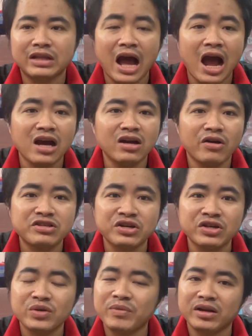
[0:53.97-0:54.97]
thợ họ
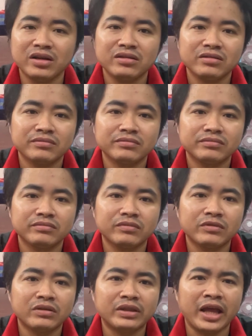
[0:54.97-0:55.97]
sửa cho mình á
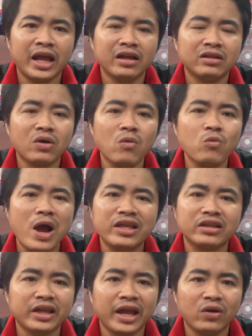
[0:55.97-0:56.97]
tiền tốn quá
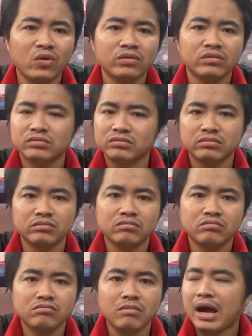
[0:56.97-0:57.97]
chừng tiền luôn
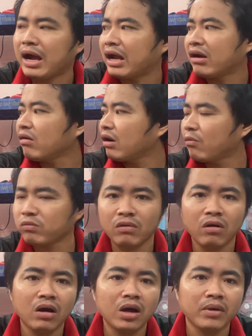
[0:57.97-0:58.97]
mà nó không
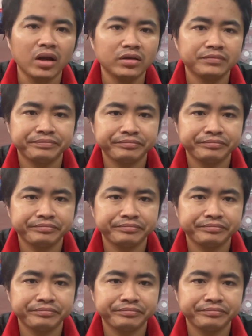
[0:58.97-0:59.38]
có hết bệnh